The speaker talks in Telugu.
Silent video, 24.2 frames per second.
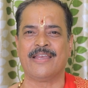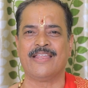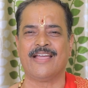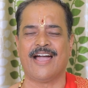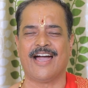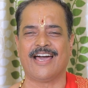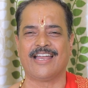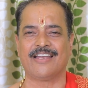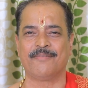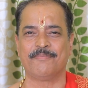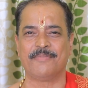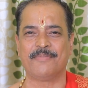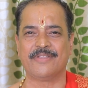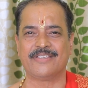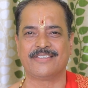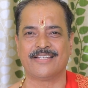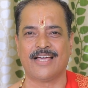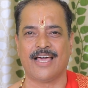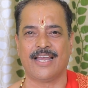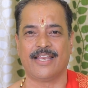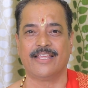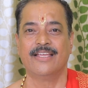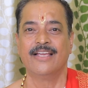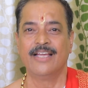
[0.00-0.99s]
పని
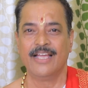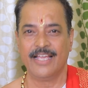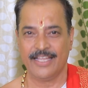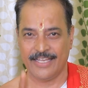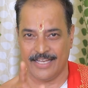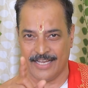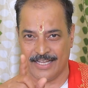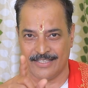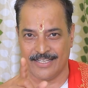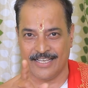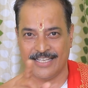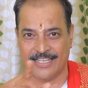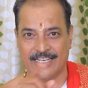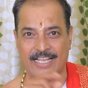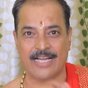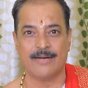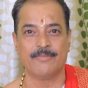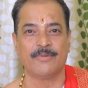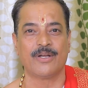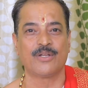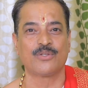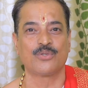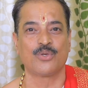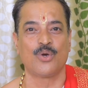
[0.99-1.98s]
ఆరంభించాలి ఏదైనా
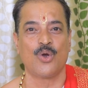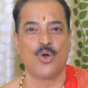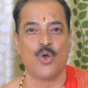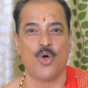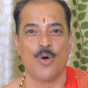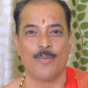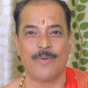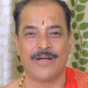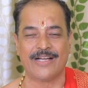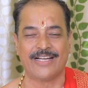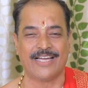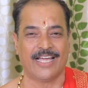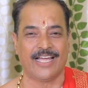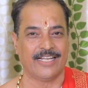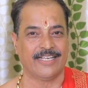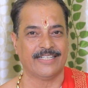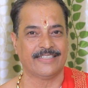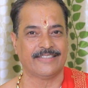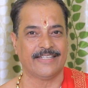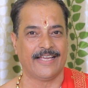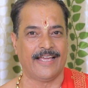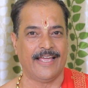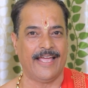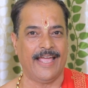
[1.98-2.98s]
మనసులో లోపం
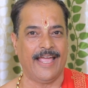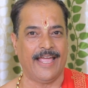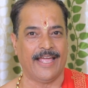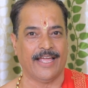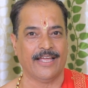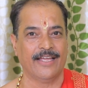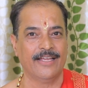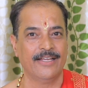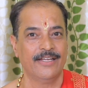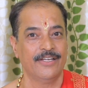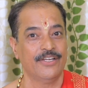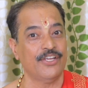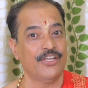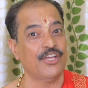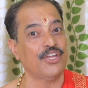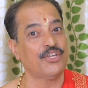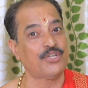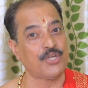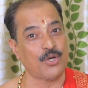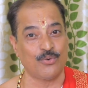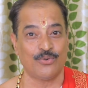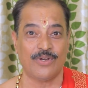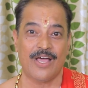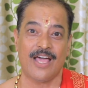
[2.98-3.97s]
కలిగితే ఈ
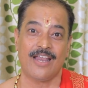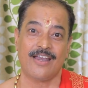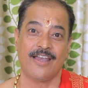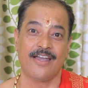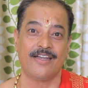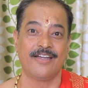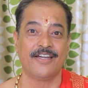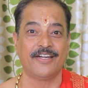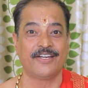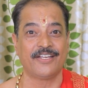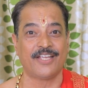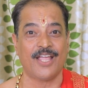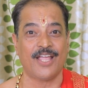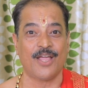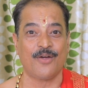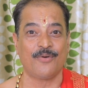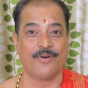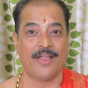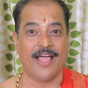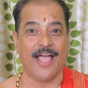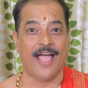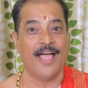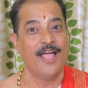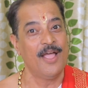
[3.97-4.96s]
శకునాలన్నింటికీ
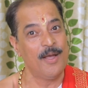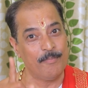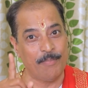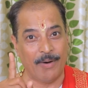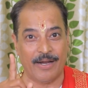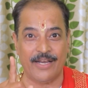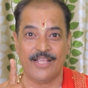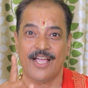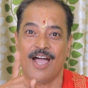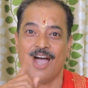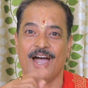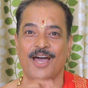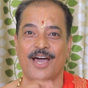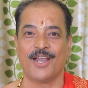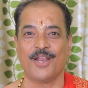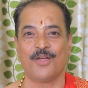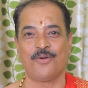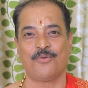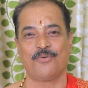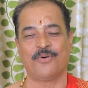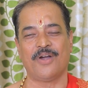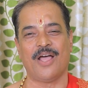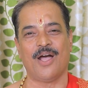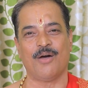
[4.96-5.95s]
కూడా పరిహారం
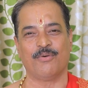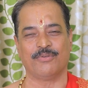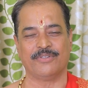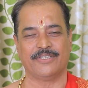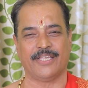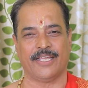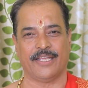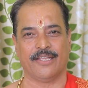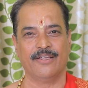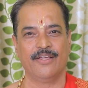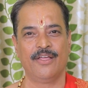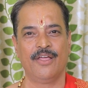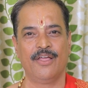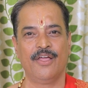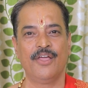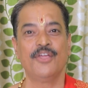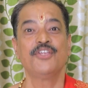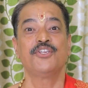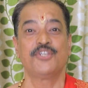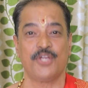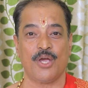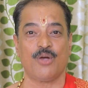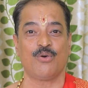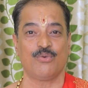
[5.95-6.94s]
కూడా ఉంది
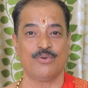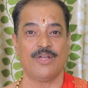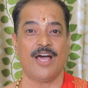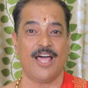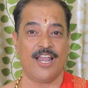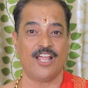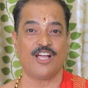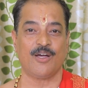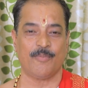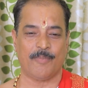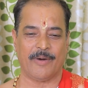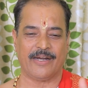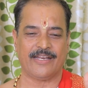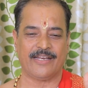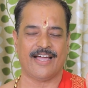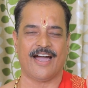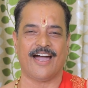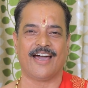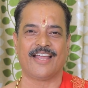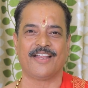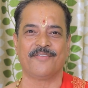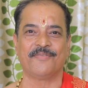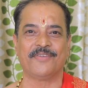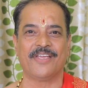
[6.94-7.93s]
శకునాలకు
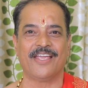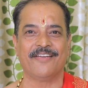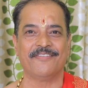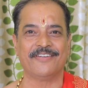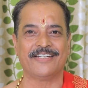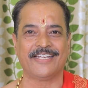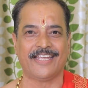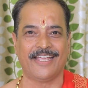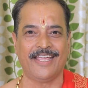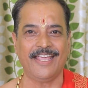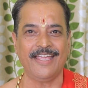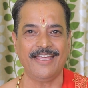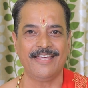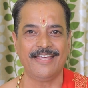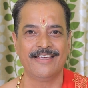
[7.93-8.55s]
పరిహారం ఏమిటి